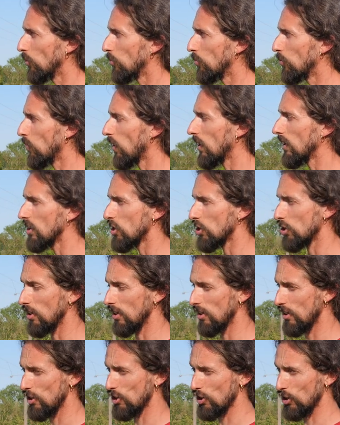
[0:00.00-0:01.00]
pouvoir
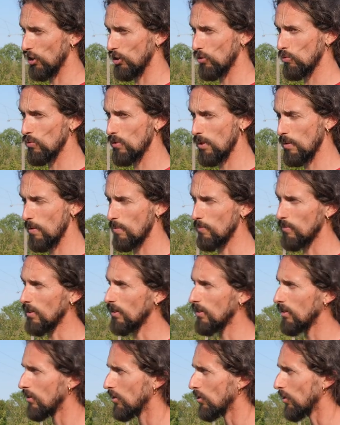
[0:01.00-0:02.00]
les, gérer tous en même
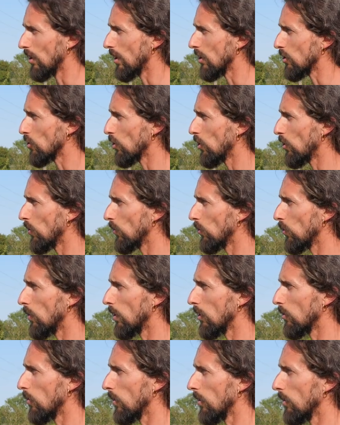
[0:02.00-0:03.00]
temps à un seul
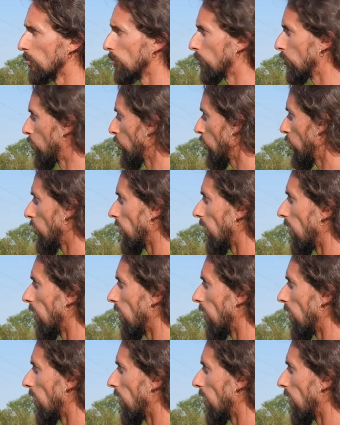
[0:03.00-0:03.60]
endroit, quoi. plutôt que